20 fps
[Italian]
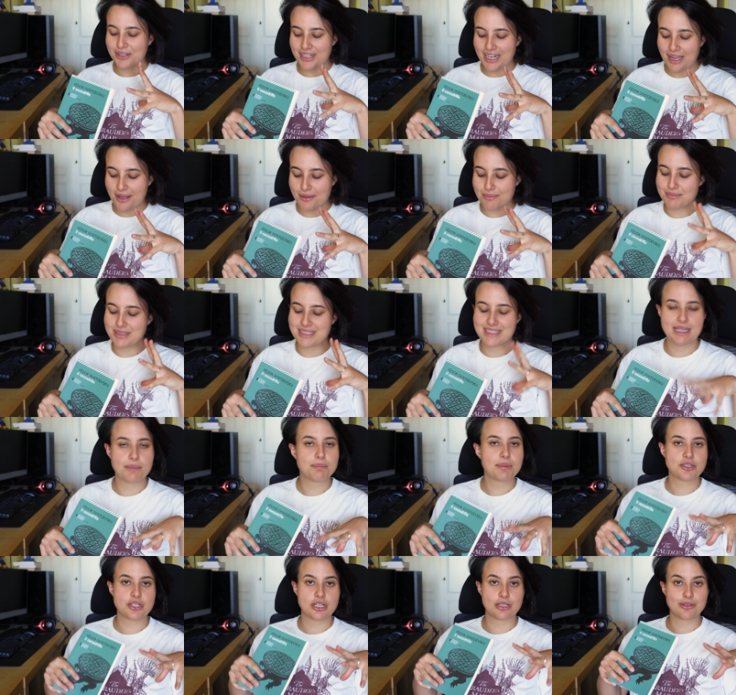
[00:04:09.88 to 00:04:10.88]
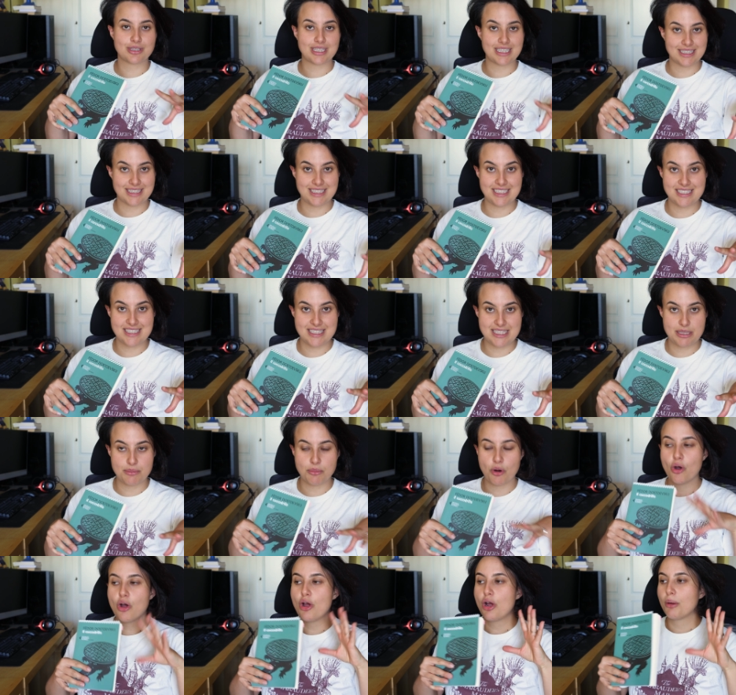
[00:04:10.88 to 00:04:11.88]
ora mi sta piacendo
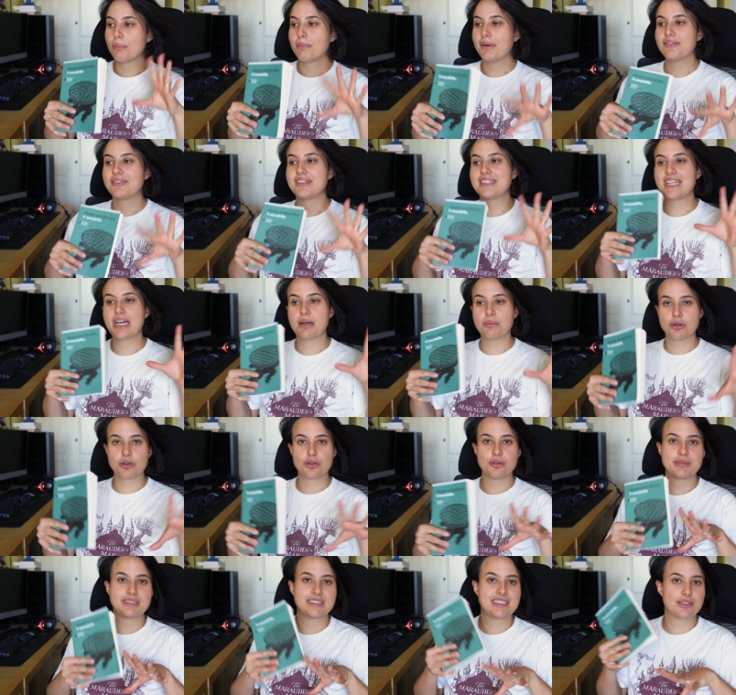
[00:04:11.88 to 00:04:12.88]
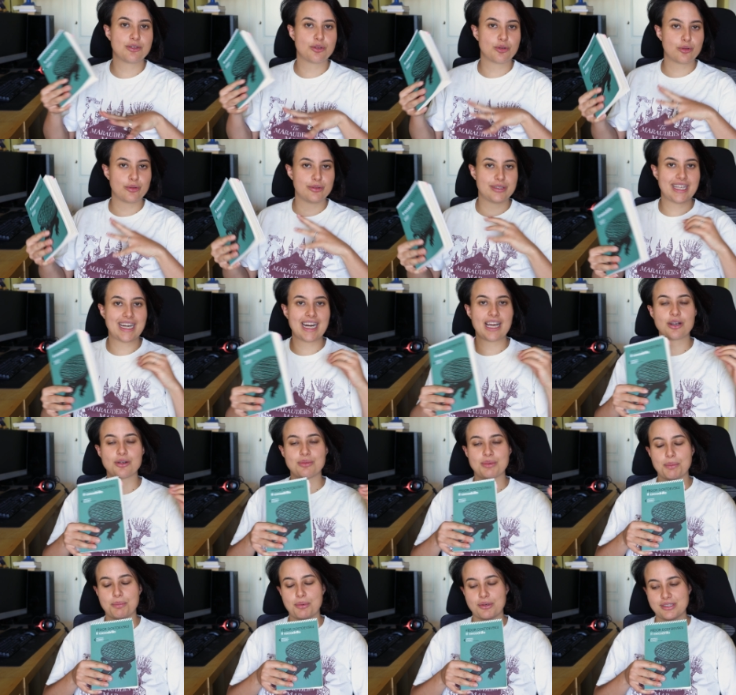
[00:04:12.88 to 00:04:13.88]
tantissimo, poi vediamo come si conclude concluderà
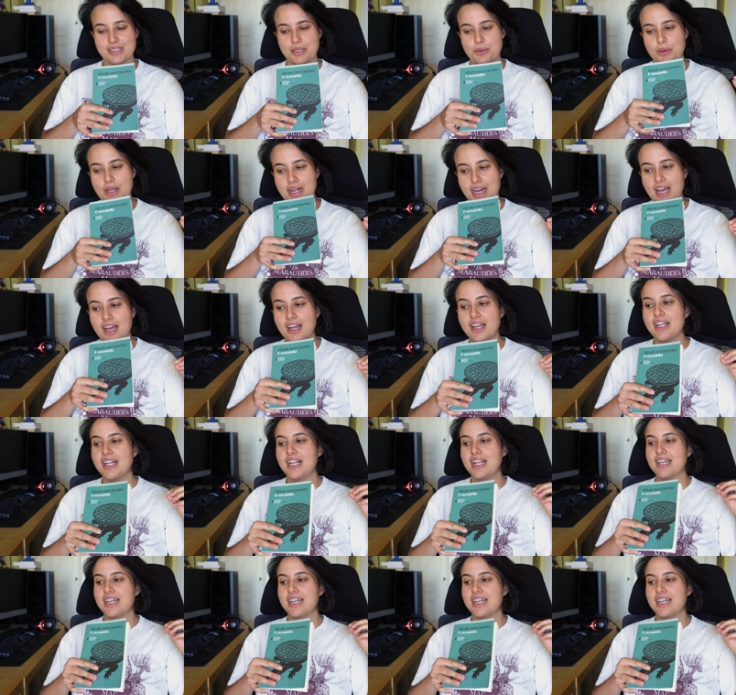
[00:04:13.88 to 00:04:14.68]
come proseguirà,